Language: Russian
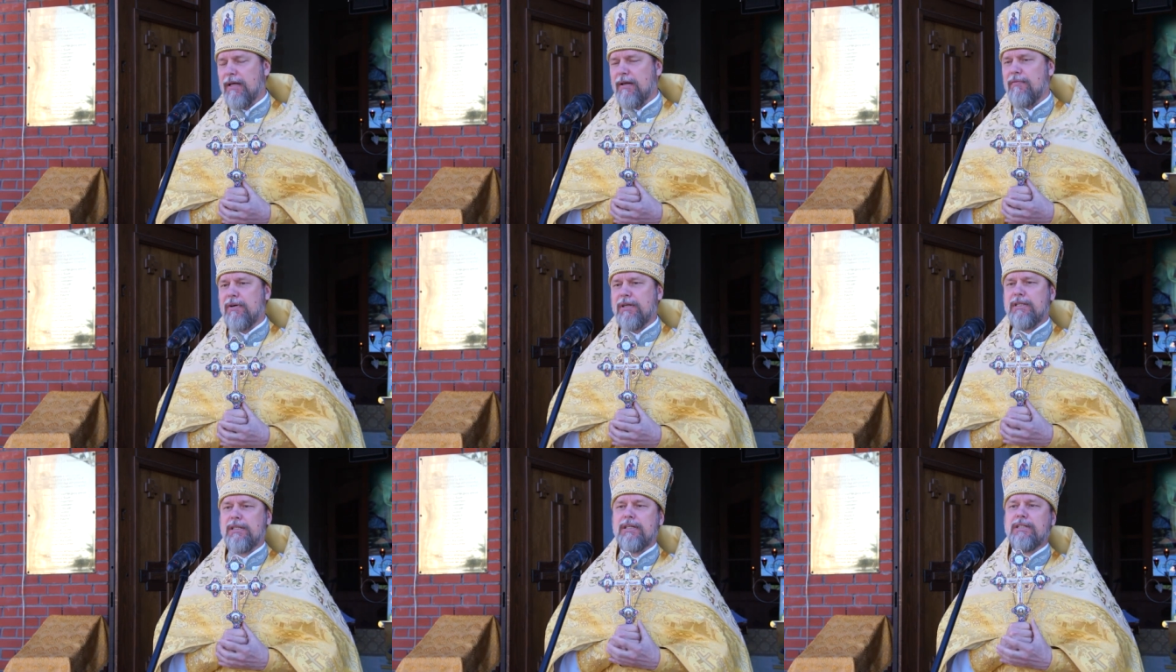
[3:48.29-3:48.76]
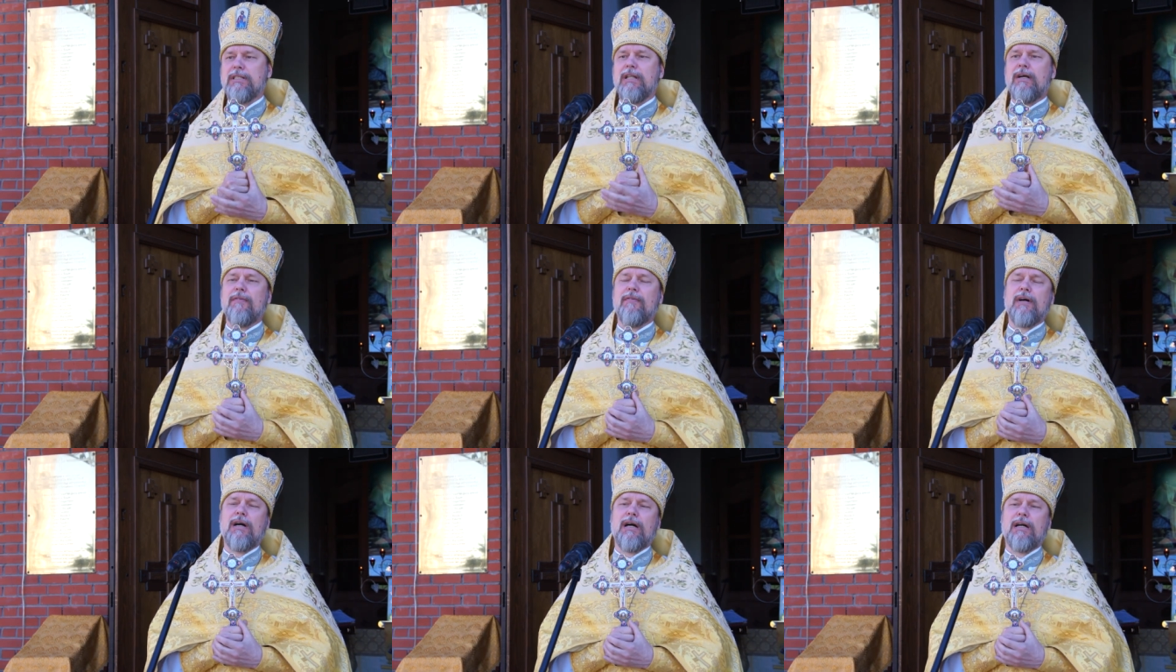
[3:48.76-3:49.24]
В этих
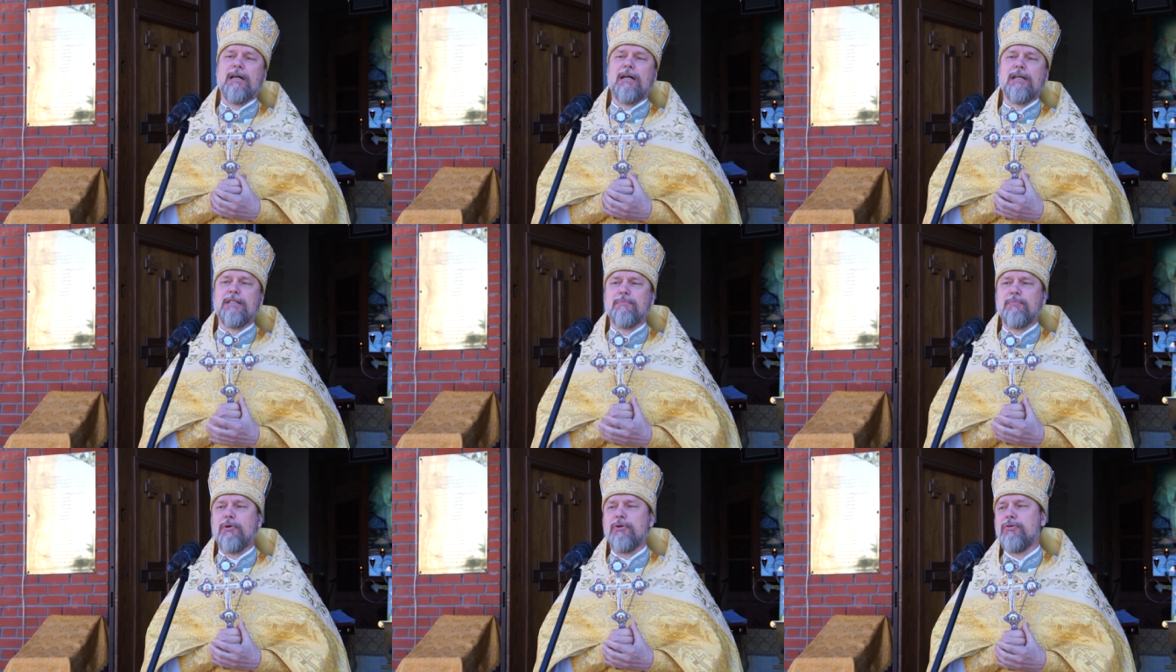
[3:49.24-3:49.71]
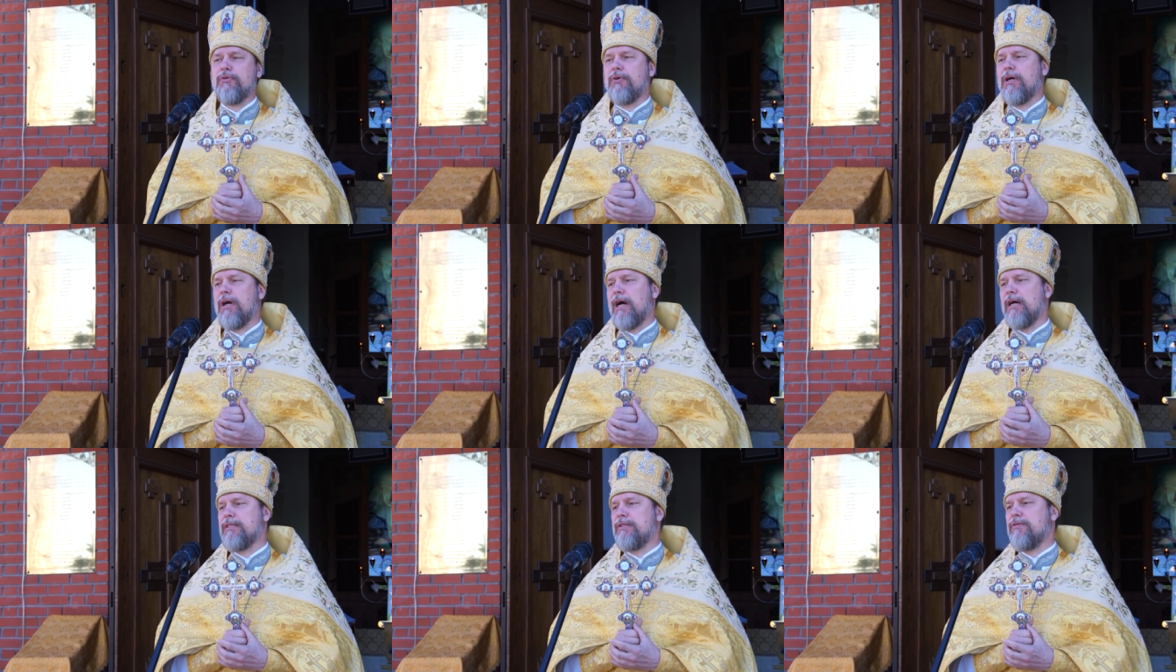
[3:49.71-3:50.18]
словах Господь
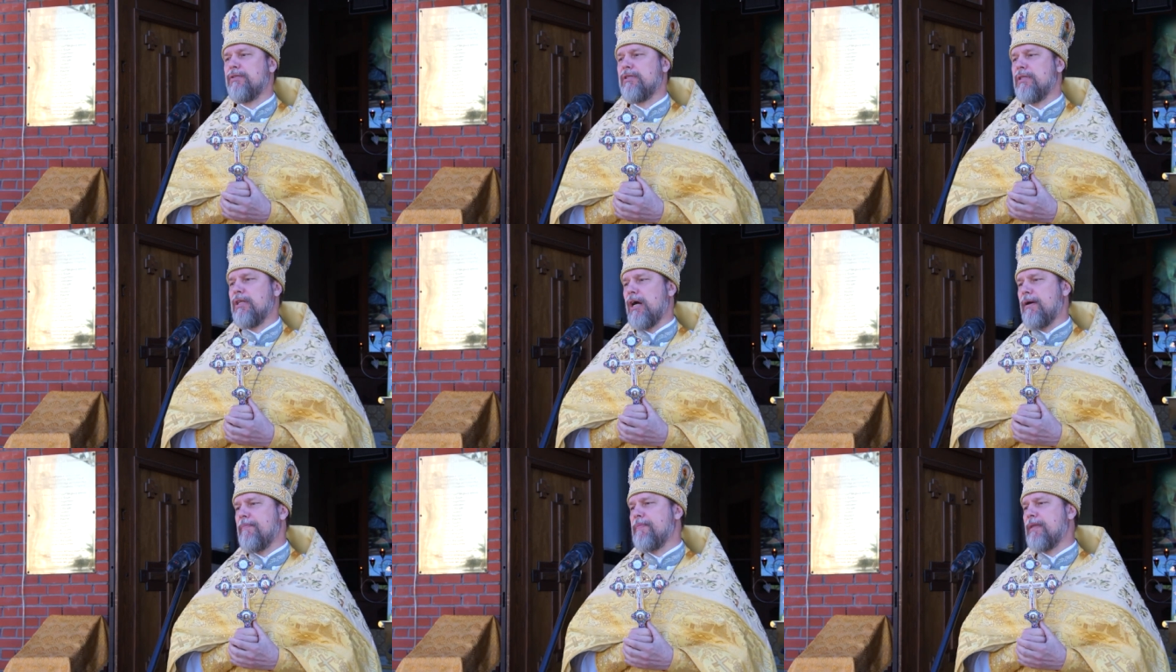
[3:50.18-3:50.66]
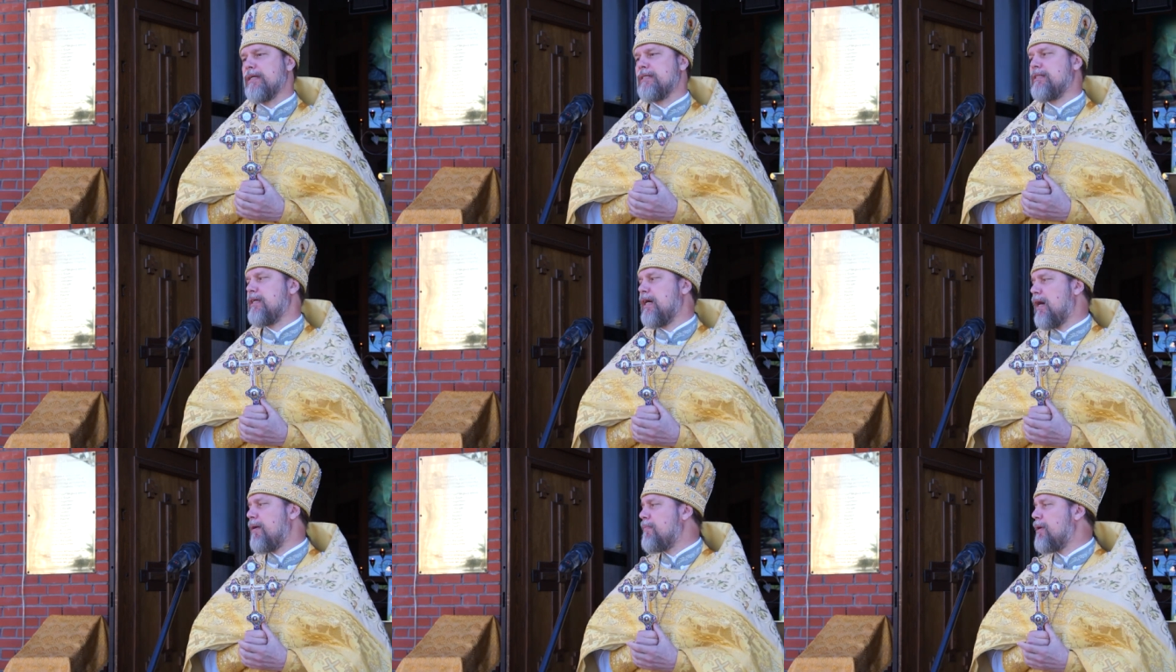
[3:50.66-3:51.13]
указывает нам на
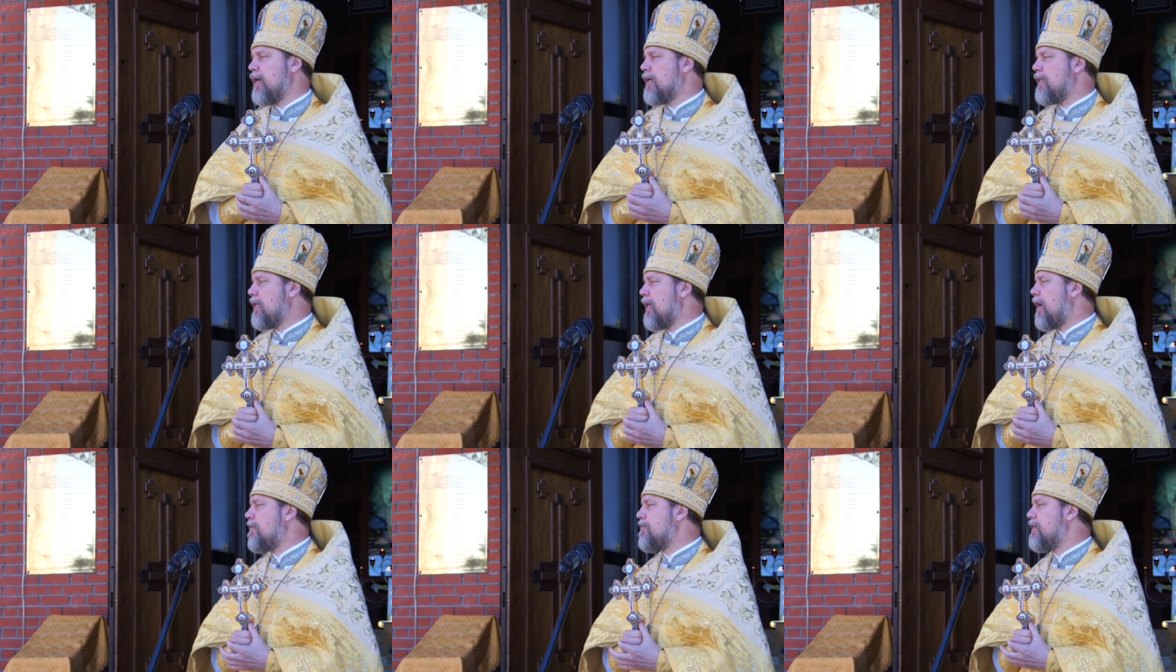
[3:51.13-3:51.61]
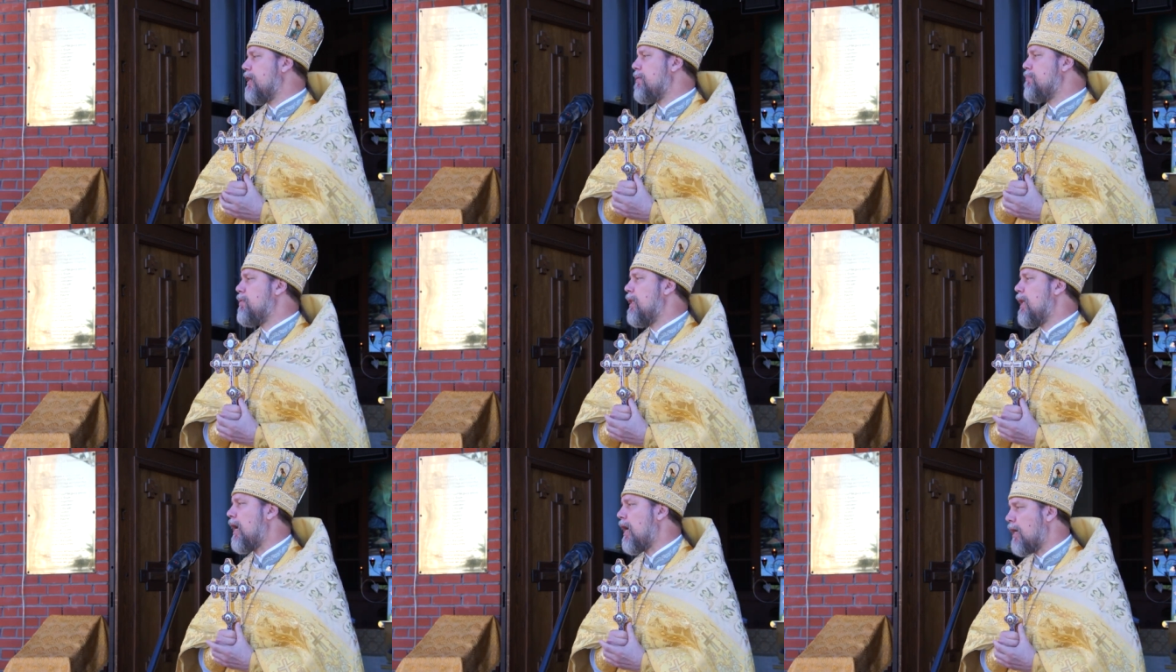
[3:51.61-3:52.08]
самое главное
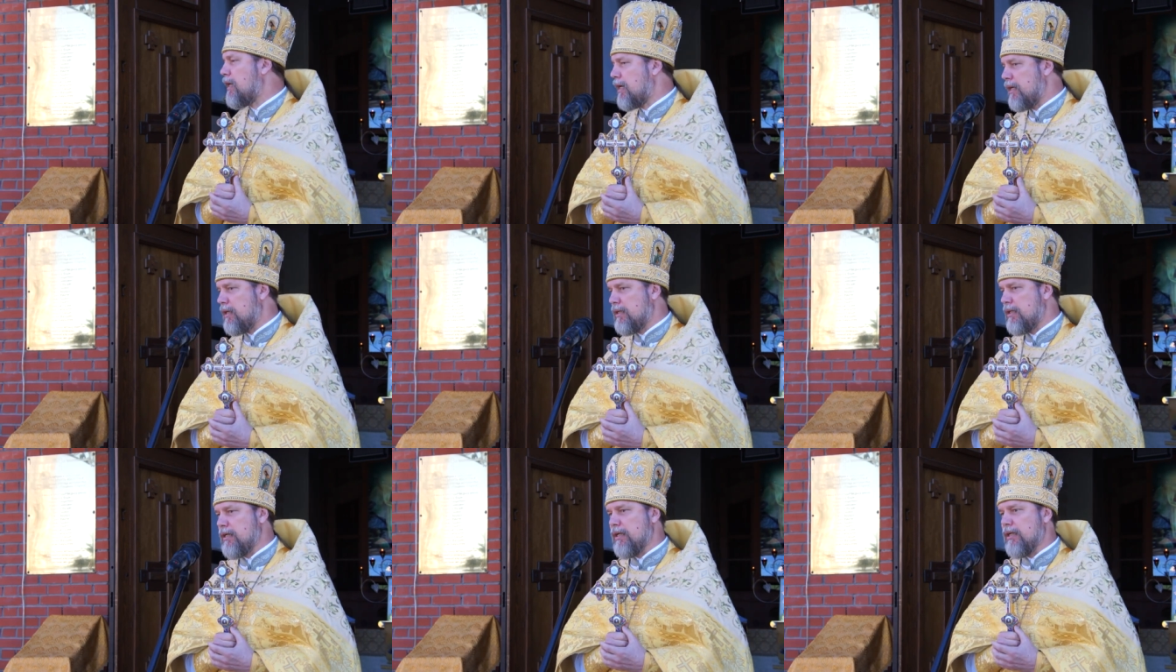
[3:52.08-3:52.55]
благо –